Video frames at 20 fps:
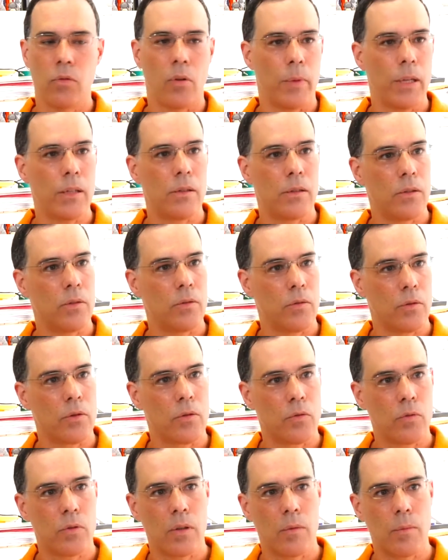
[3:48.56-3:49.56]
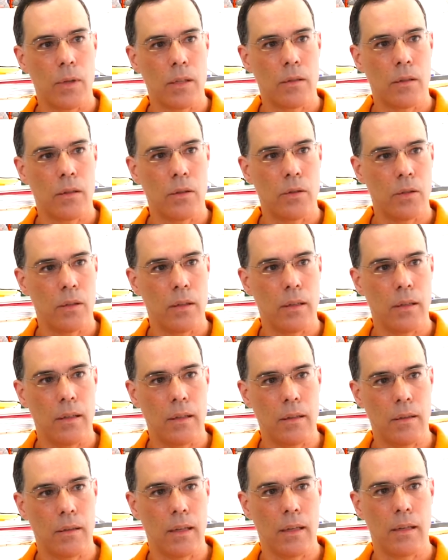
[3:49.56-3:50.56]
Atualmente existe uma discussão bastante
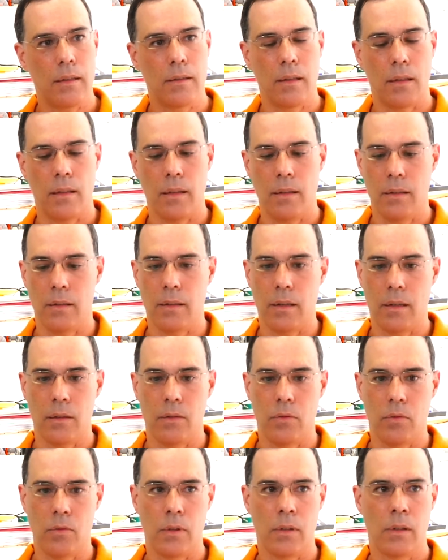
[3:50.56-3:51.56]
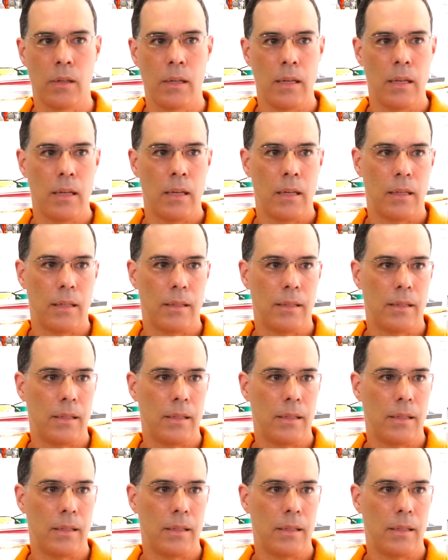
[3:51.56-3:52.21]
intensa na literatura né,